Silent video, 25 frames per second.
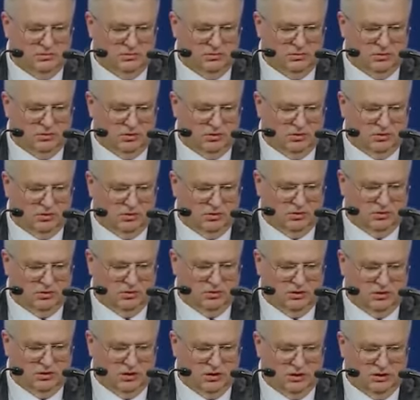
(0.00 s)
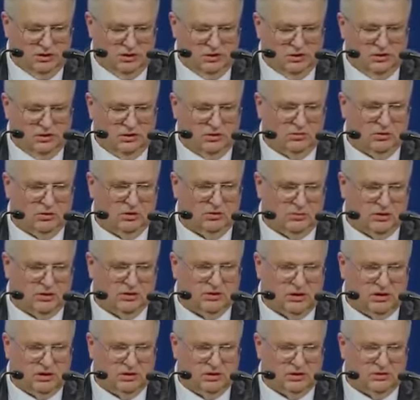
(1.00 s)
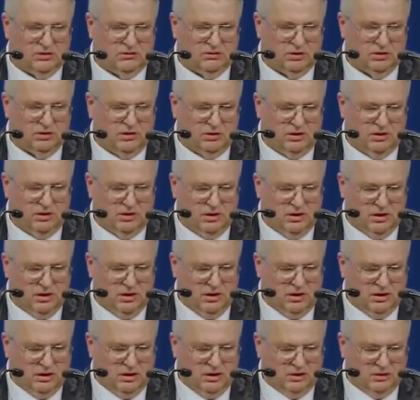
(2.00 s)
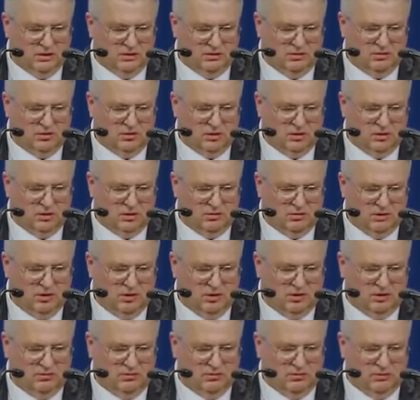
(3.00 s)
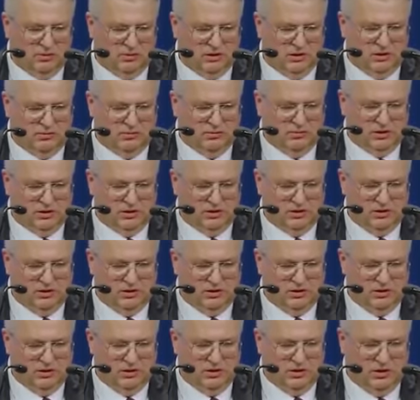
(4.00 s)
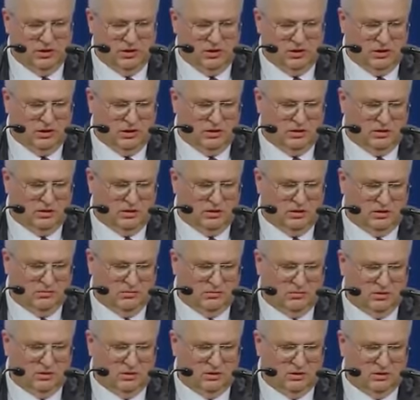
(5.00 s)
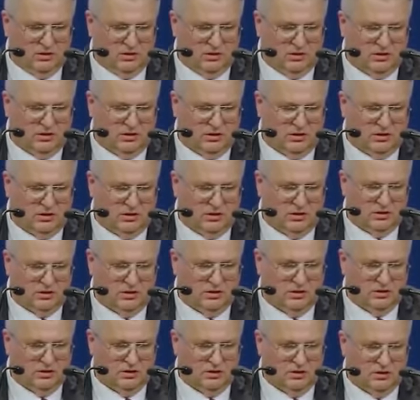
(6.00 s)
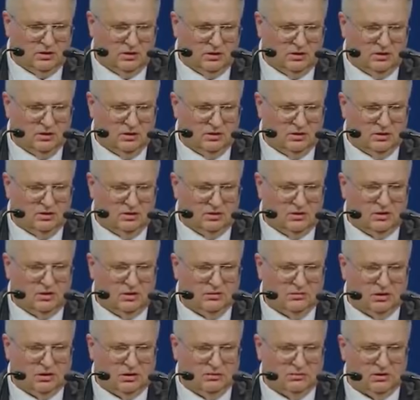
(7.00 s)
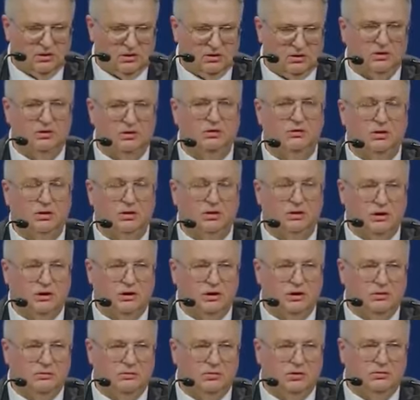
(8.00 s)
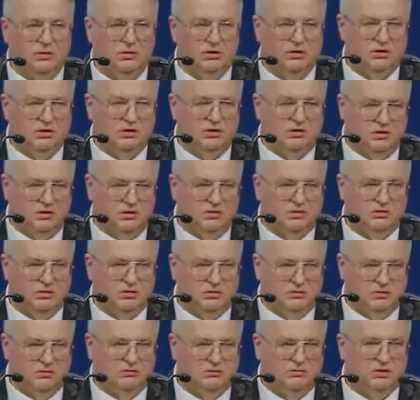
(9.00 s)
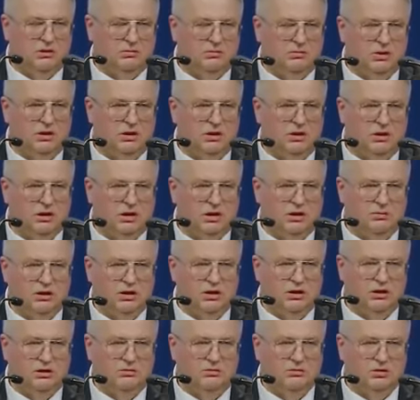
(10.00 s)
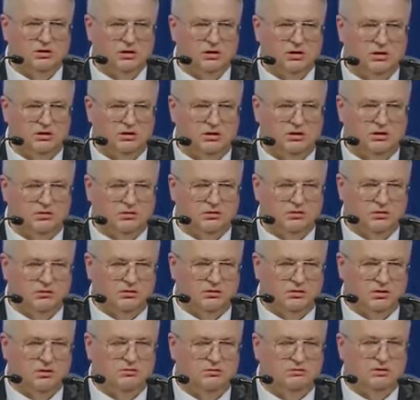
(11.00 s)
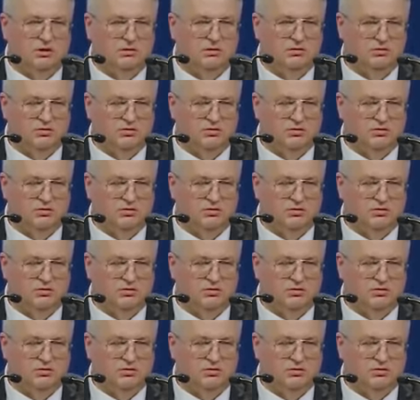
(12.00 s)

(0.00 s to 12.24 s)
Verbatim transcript: будет, конечно, иметь последствия. Это тоже необходимо понимать. Э, мы здесь э, не занимаемся подарками, мы заинтересованы в стабильной Армении, мы заинтересованы в